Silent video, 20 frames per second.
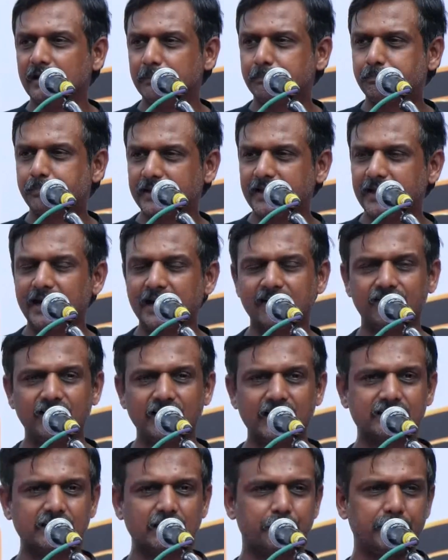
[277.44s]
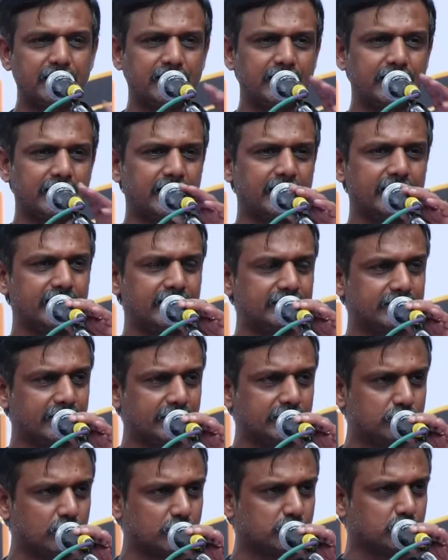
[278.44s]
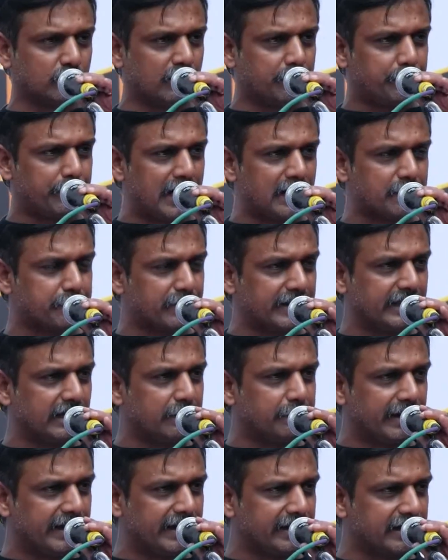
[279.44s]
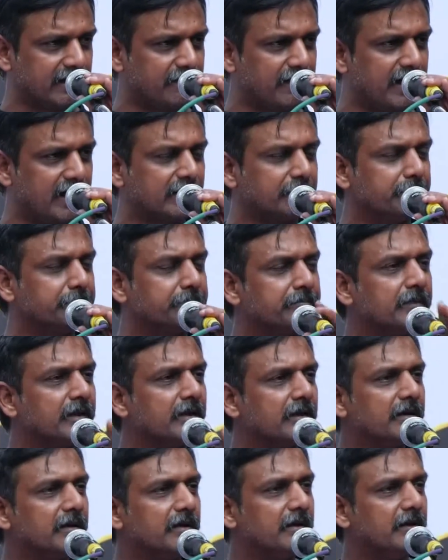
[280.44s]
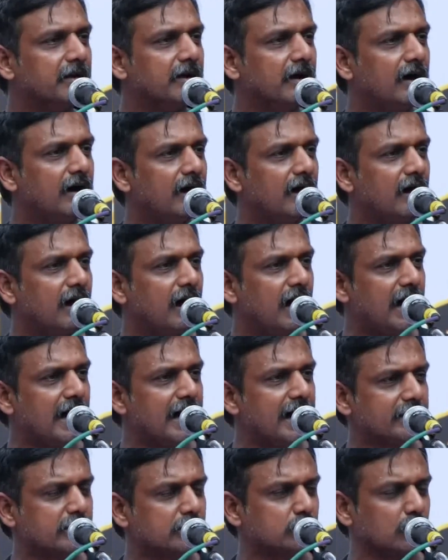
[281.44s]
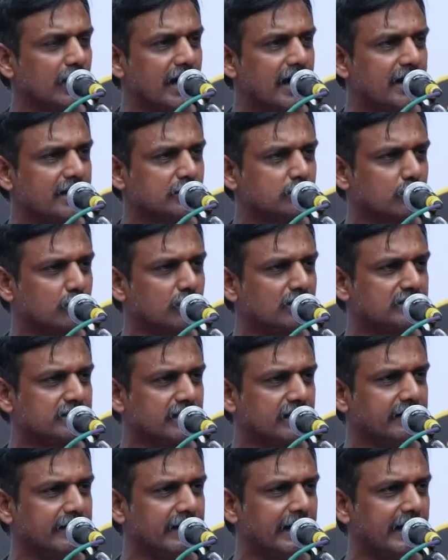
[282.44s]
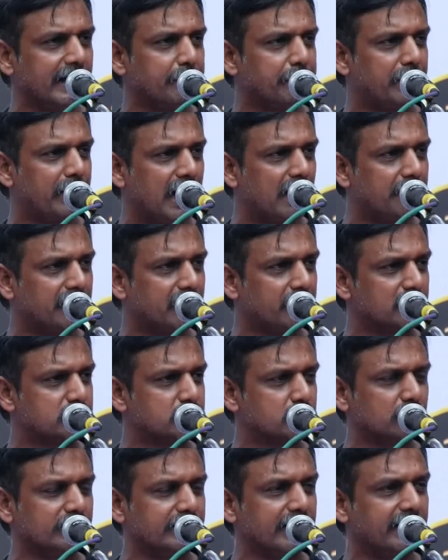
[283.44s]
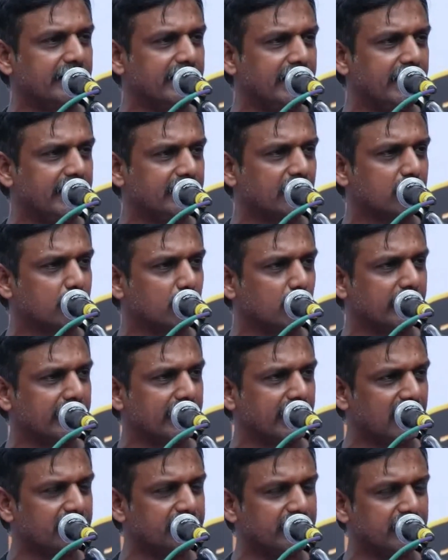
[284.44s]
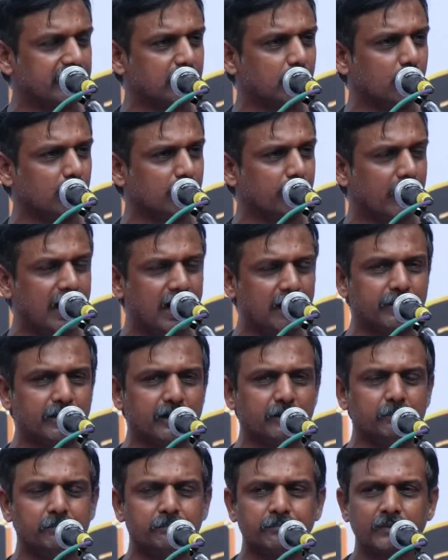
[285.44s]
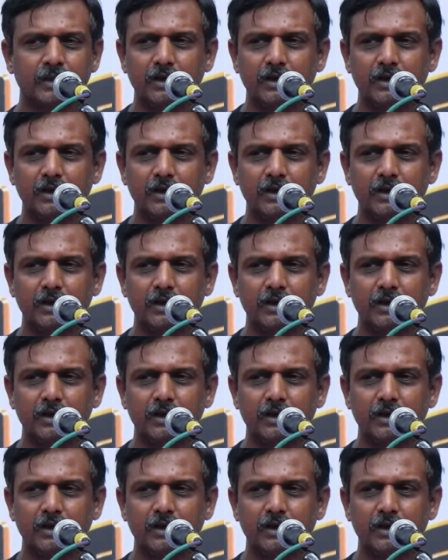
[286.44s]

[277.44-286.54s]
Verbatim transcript: இப்படியாக வளர்த்தப்பட்ட இந்த இந்துத்துவ பார்ப்பனிய பயங்கரவாதம் ஆயிரத்தி தொள்ளாயிரத்தி தொண்ணூத்தி ரெண்டிலே பாபர் மசூதியை இடிக்கக்கூடிய அளவிற்கு ஒரு மாபெரும்